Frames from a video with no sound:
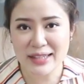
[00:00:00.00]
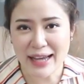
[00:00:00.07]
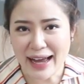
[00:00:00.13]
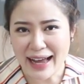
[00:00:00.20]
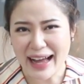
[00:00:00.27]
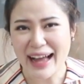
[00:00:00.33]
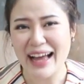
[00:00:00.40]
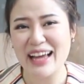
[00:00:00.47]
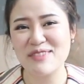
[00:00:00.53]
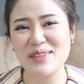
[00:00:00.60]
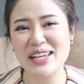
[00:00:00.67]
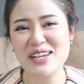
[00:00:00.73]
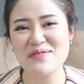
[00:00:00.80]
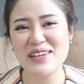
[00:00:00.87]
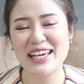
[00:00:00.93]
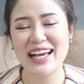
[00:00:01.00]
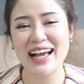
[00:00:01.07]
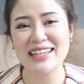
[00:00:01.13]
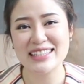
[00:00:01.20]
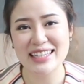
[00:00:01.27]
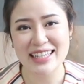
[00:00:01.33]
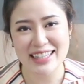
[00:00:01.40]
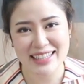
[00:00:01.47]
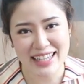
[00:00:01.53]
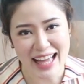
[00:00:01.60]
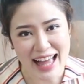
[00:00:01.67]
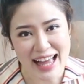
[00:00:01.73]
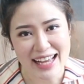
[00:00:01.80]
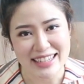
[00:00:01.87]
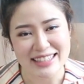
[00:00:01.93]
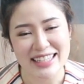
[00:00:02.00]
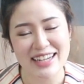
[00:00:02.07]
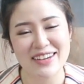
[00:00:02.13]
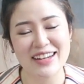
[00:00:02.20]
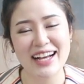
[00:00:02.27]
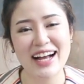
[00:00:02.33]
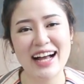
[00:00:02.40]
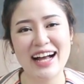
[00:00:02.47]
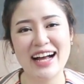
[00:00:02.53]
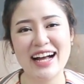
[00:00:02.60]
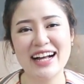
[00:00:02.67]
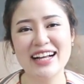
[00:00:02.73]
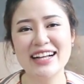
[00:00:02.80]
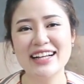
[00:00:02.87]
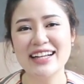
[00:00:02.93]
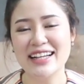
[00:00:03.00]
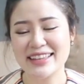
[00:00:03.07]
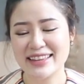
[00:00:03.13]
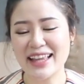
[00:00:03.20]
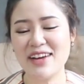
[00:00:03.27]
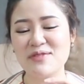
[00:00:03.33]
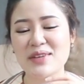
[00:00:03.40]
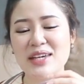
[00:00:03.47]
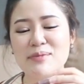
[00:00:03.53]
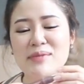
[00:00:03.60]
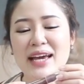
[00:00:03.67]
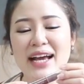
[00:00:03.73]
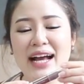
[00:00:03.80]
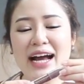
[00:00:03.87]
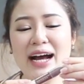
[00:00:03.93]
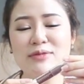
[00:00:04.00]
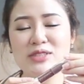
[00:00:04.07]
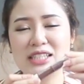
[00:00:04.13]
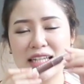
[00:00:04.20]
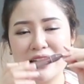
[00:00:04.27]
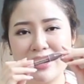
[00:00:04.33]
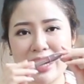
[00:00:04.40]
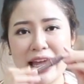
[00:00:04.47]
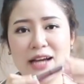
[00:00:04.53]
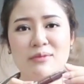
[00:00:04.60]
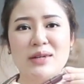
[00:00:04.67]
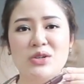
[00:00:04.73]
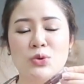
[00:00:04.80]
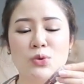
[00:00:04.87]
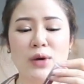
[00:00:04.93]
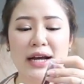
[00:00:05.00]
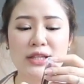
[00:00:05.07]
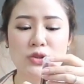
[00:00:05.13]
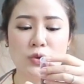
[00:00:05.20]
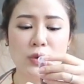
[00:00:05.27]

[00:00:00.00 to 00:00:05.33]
สุดท้ายไม่ได้มีแค่สกินแคร์อย่างเดียวนะคะแต่มีเมคอัพชิ้นเล็กมาด้วย